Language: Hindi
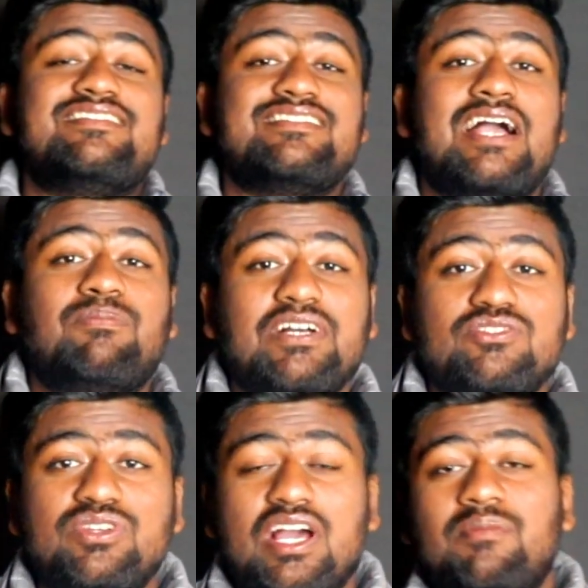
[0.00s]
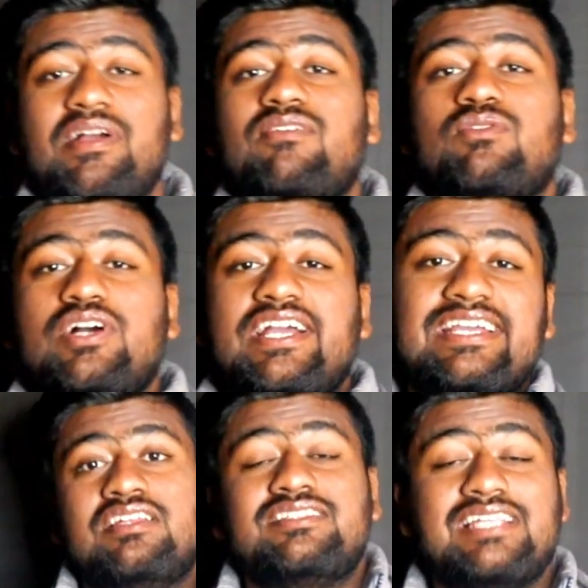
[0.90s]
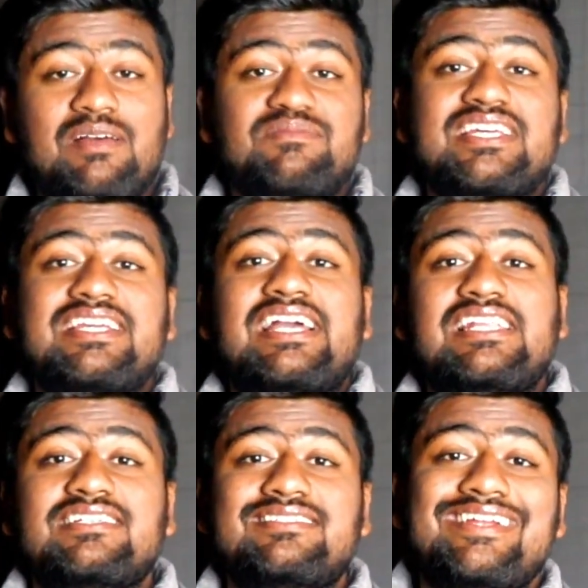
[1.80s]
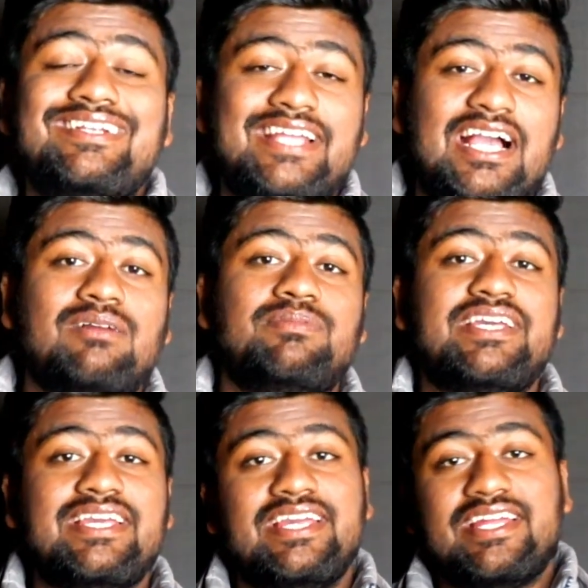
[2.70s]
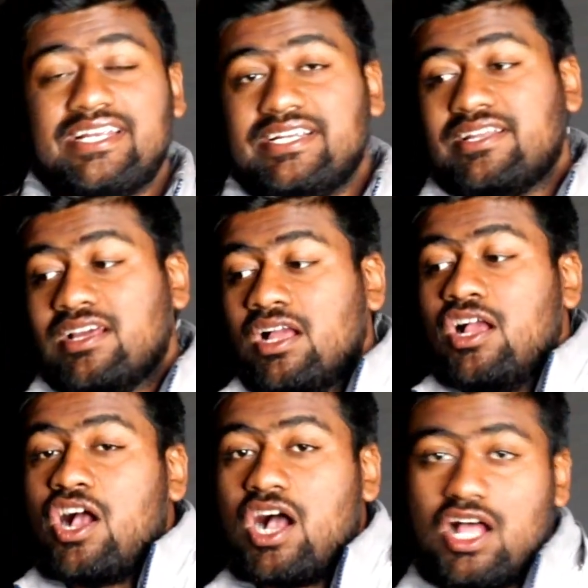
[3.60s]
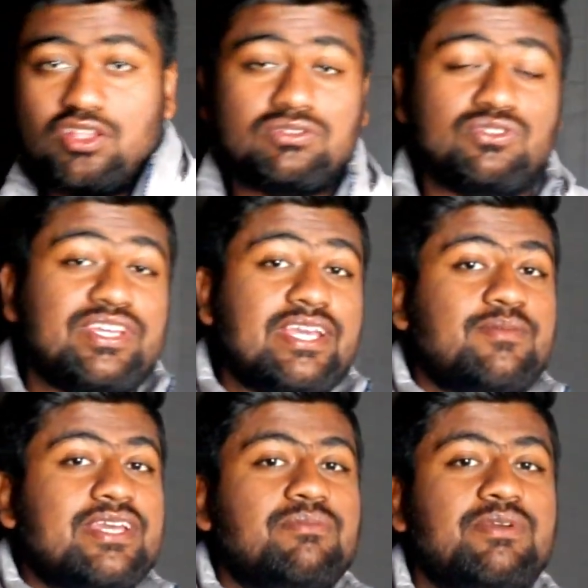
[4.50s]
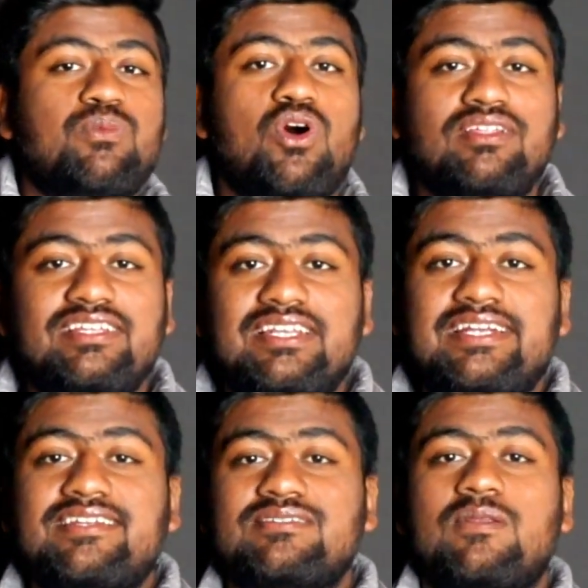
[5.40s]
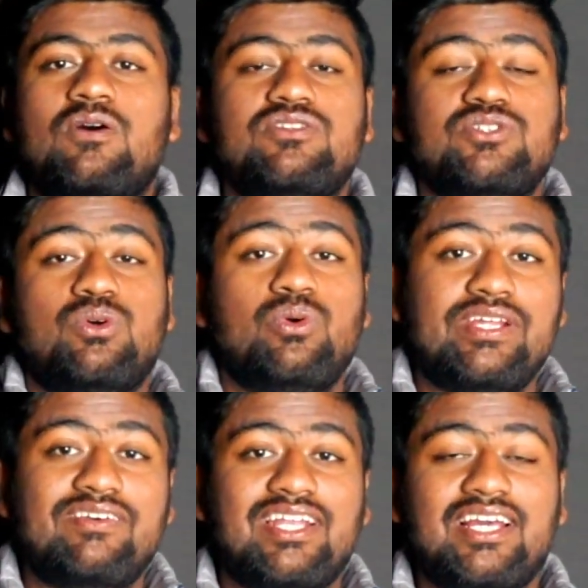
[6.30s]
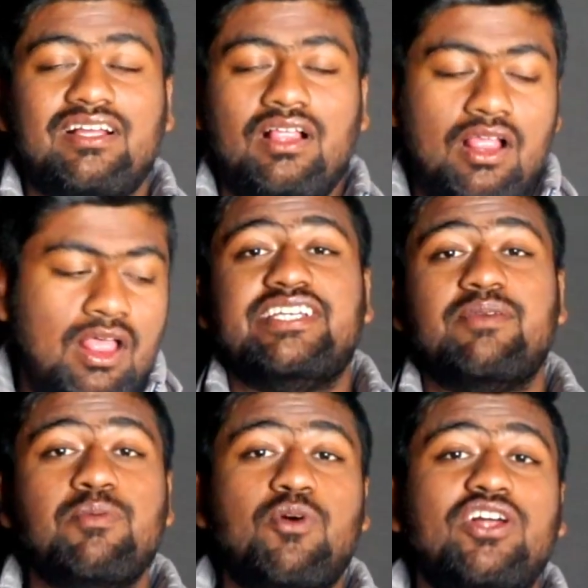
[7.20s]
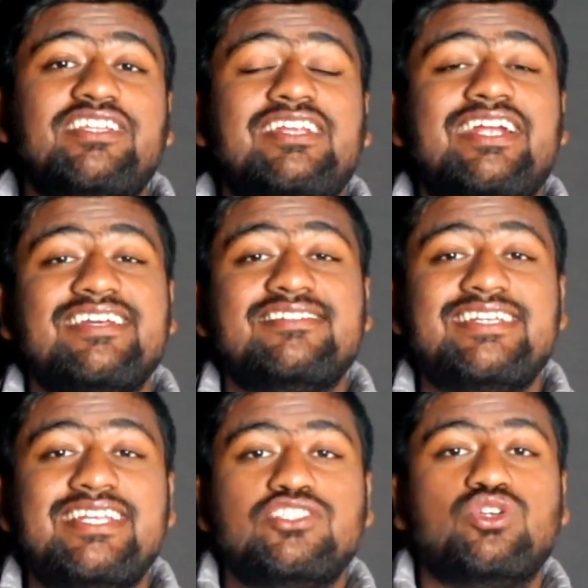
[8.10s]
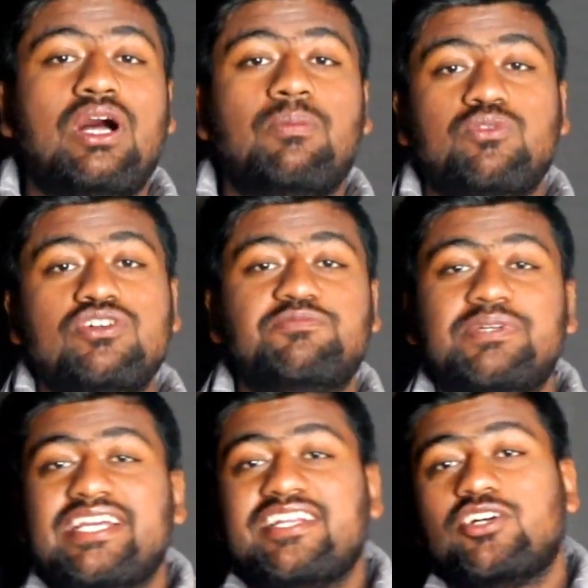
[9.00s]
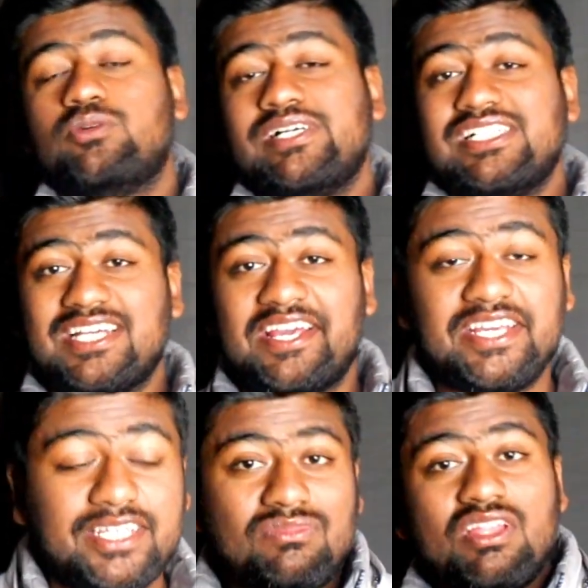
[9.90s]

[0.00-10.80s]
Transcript: इस टैब का जो नाम है वो है सैमसंग गैलेक्सी टैब ए एट हाँ दोस्तों ये भी अभी बहुत ही लेटेस्ट लॉन्च होने वाला है ये भी बहुत ही लेटेस्ट डील है जो आपको इस पे देखने को मिल जाएगी